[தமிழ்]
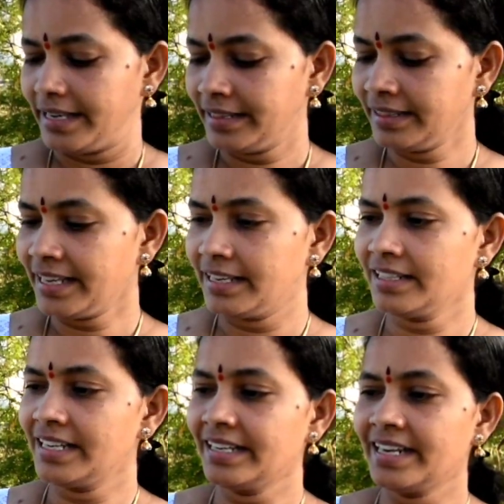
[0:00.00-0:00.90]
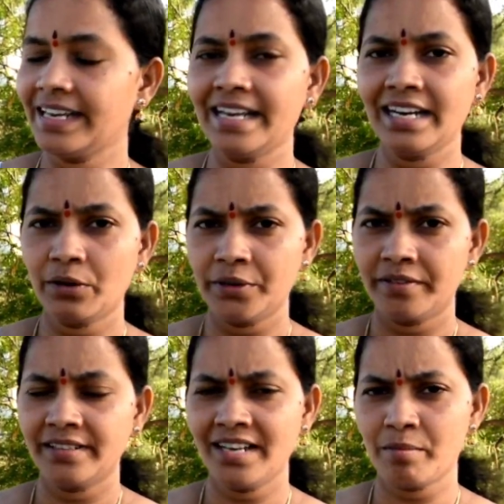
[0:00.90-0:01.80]
இந்த இதில் இருக்கிற இலைகளை கொண்டு
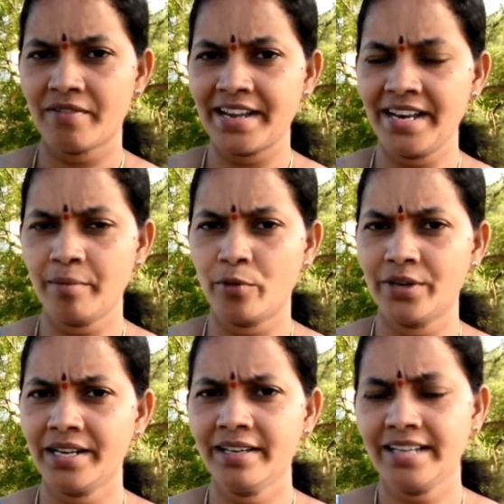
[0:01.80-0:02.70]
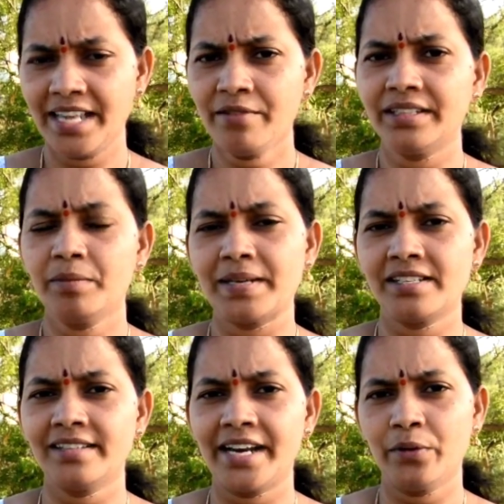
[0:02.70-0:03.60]
வந்து நம்ம வயலில் போட்டு இதையும் வந்து
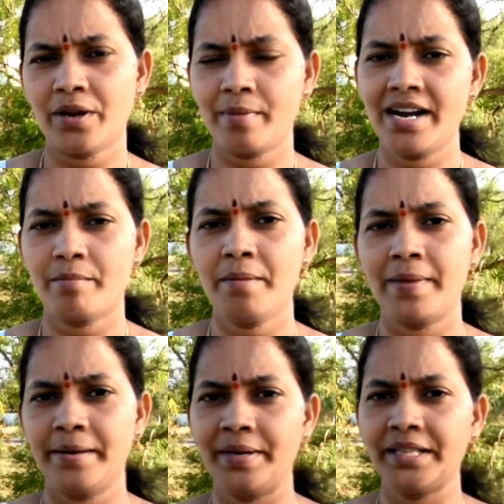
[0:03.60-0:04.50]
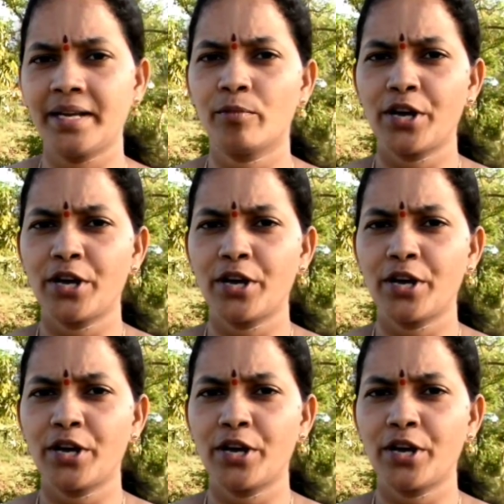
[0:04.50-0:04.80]
பசுந்தழை உரமாக நம்ம பயன்படுத்திக்க